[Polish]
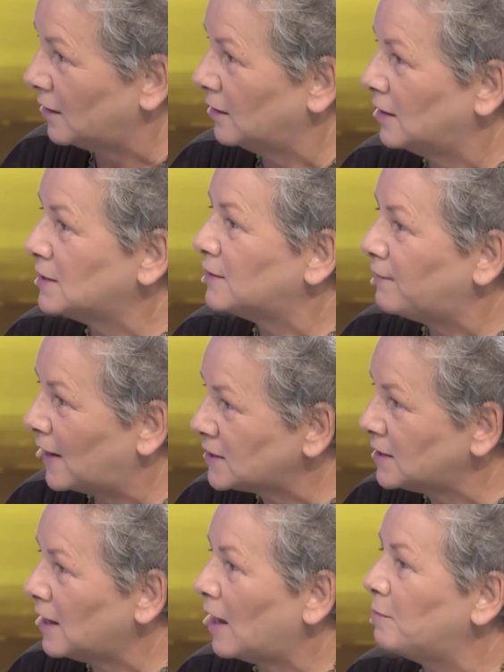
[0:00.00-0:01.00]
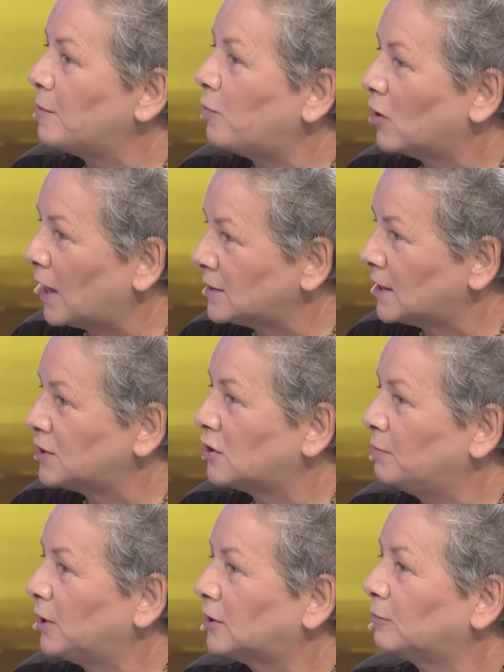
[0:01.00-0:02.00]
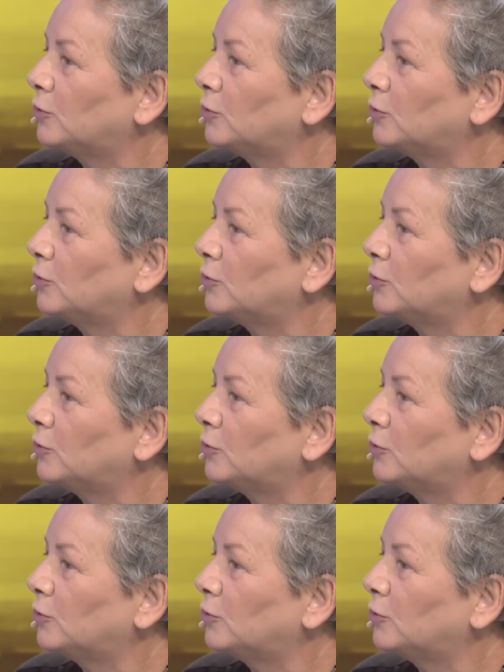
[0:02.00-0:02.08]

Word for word: jest ważne, aby pokazać kobietom,